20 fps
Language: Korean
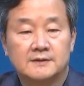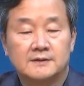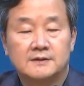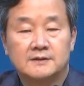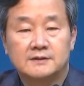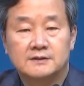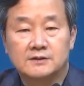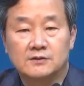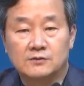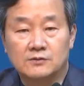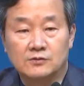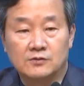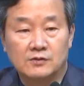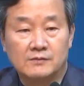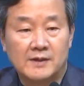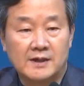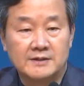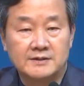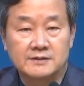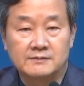자, 오늘도
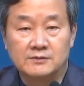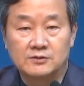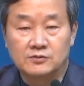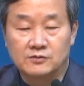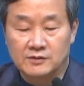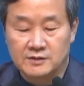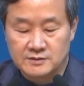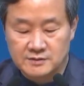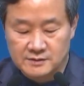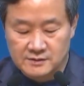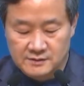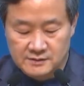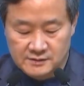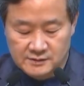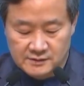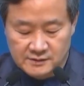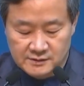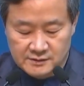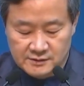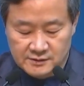말씀을
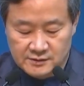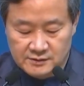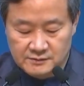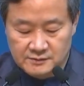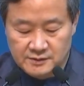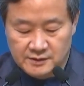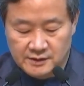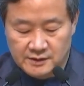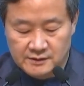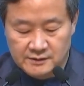통해서 여러분에게